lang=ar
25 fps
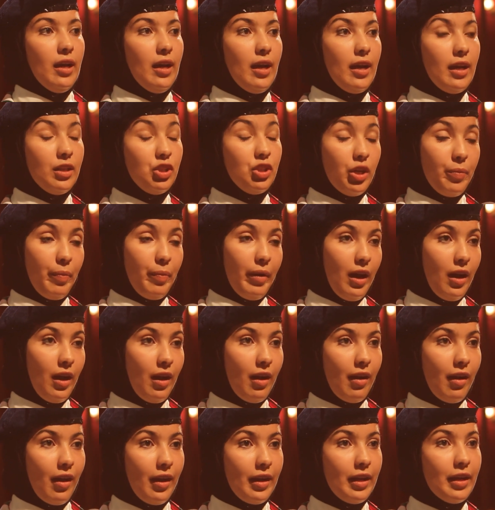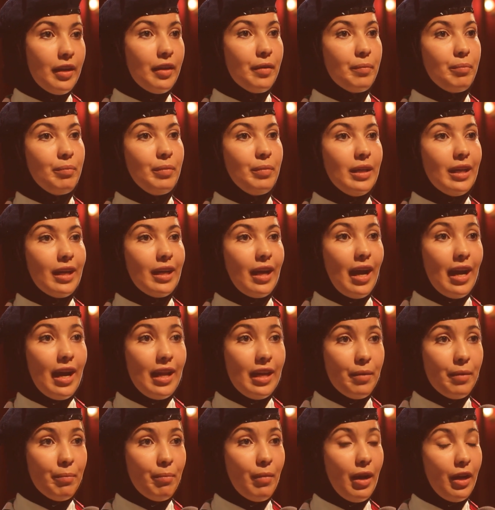أنجب الحرائر
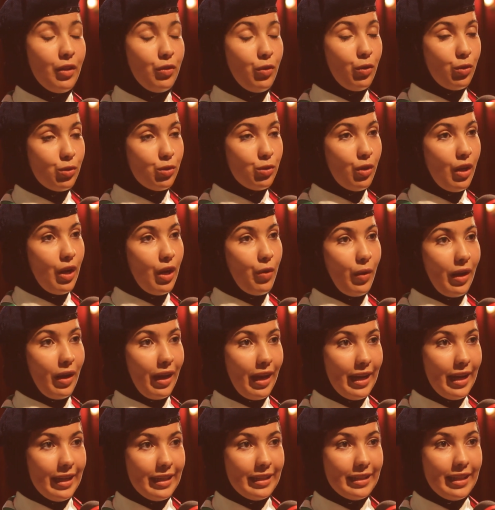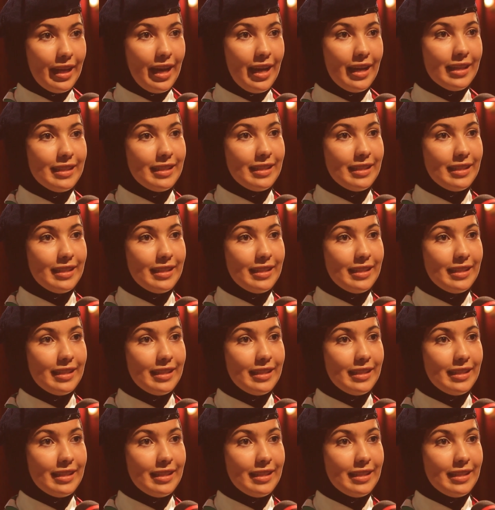بقلم الدكتورة والقائدة